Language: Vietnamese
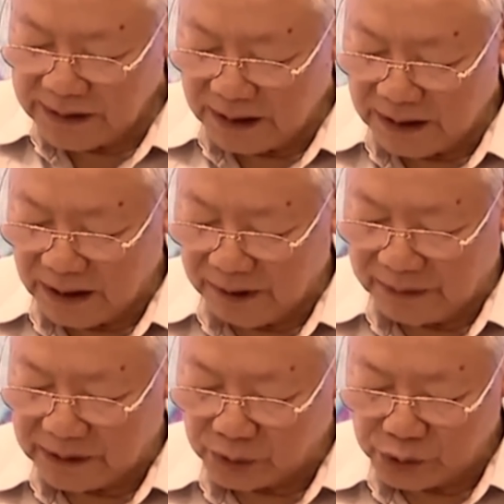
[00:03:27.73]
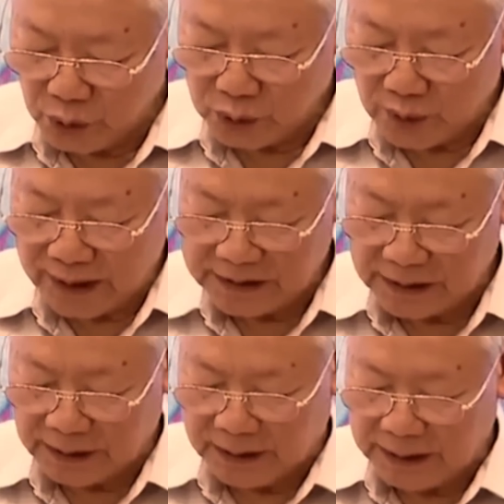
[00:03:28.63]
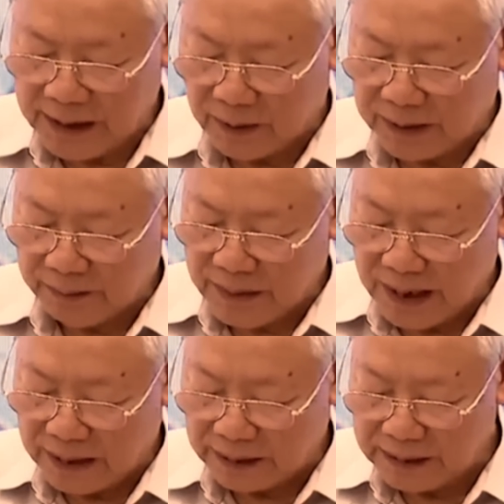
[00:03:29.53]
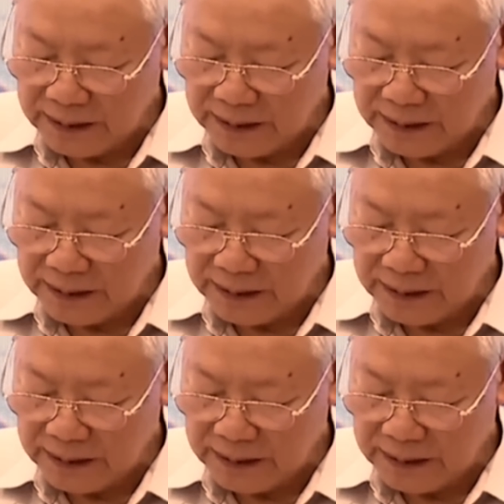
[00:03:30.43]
ra đời và trong suốt quá trình lãnh đạo cách mạng